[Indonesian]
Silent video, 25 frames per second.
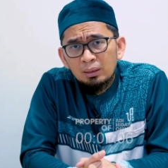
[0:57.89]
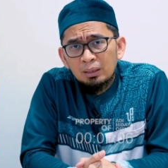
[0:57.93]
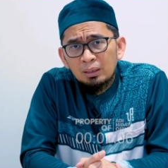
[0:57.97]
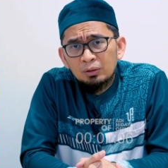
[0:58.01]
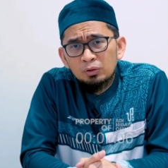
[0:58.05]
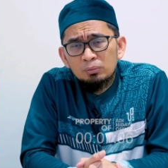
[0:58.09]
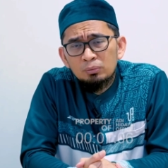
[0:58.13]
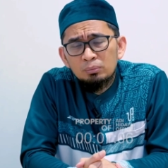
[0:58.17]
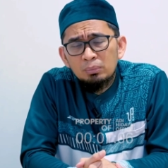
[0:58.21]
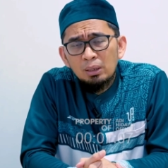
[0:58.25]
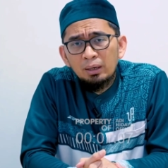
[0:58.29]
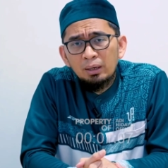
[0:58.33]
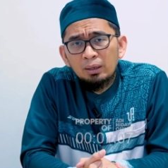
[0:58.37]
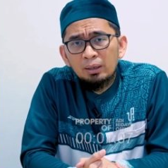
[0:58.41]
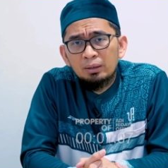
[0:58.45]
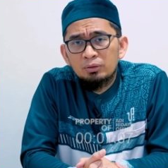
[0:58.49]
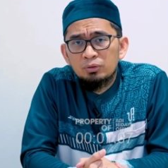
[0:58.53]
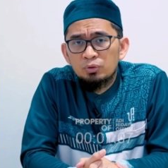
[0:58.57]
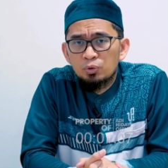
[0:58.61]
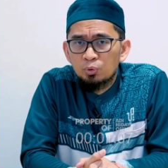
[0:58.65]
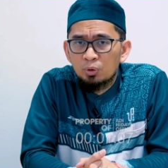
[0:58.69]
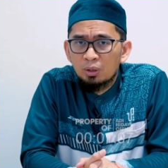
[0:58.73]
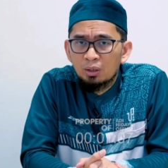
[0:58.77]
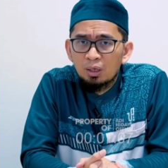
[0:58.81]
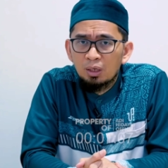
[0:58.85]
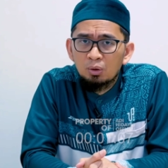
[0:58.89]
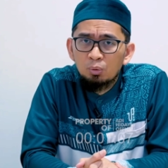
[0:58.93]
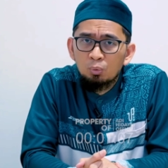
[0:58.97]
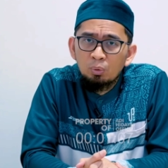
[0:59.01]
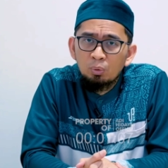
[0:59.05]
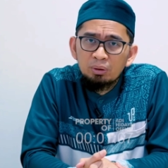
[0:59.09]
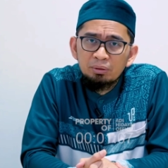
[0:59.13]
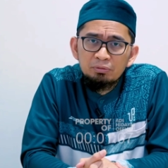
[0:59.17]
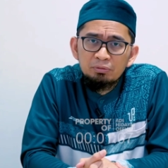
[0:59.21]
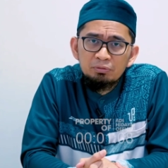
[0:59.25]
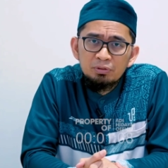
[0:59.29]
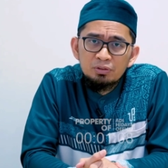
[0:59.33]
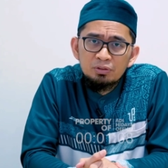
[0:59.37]
atau bahkan juga
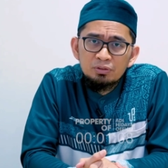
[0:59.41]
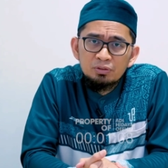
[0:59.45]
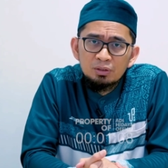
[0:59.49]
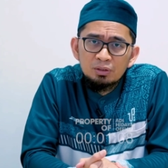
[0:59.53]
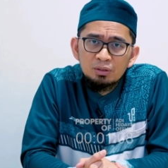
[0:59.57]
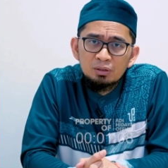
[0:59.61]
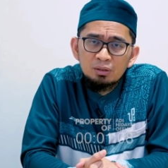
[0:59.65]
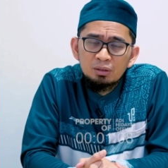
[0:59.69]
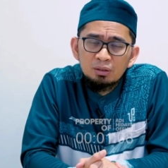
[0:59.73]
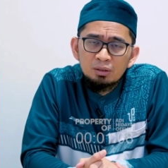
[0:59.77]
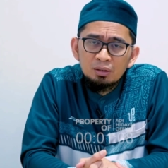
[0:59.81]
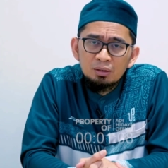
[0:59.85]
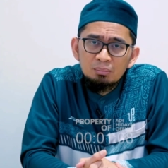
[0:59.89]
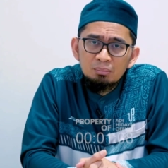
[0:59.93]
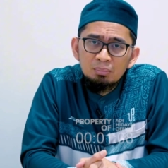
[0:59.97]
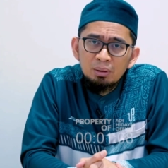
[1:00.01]
gangguan fisik